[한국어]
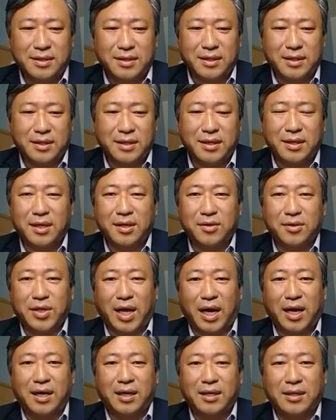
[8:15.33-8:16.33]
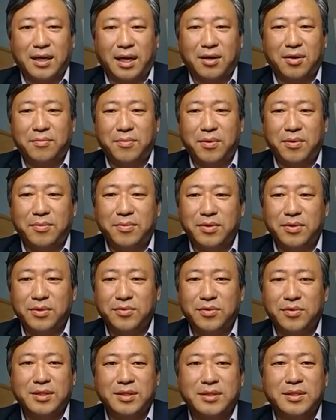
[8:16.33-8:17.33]
예, 안타깝게도 닷, 닷컴 버블
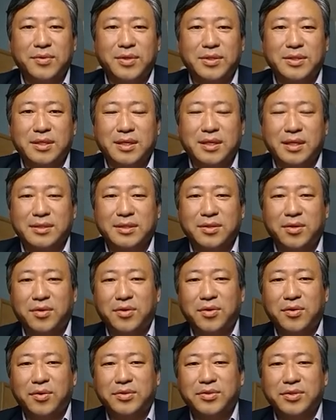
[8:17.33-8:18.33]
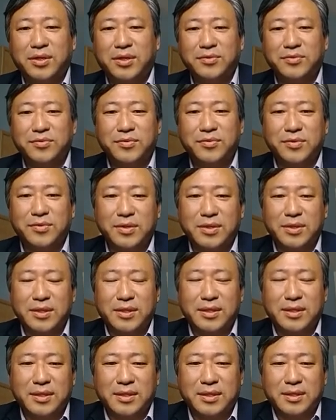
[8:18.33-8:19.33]
이후에 이제 회사 굉장히 어려워져가지고
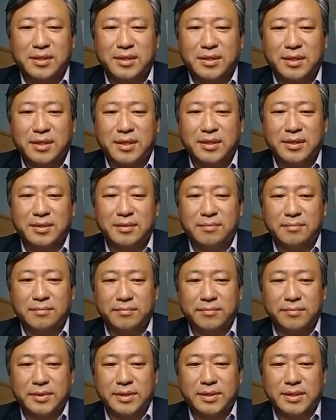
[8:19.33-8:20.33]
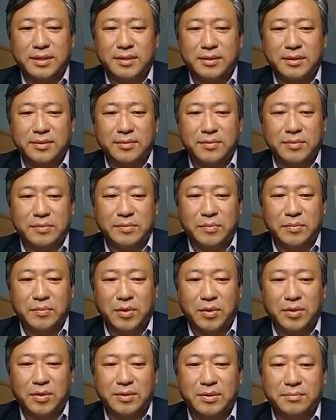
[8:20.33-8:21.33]
예, 이제
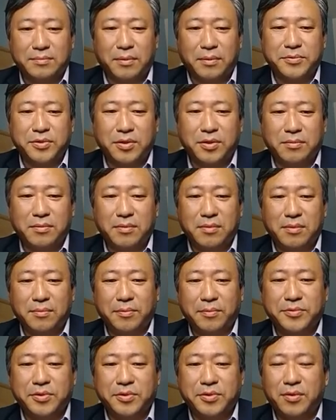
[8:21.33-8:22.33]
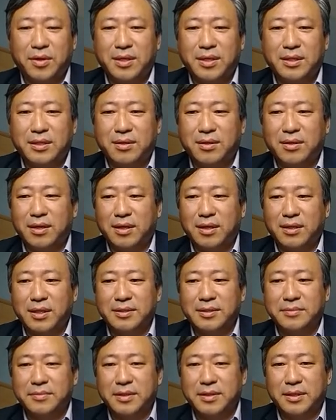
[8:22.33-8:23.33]
뭐 법정 법정 관리에
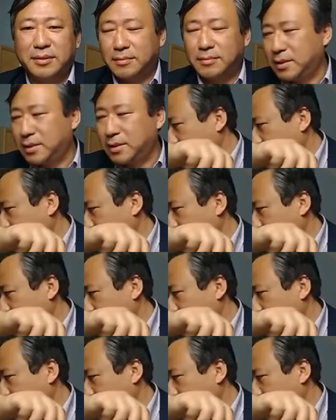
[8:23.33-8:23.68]
들어가게 됐습니다.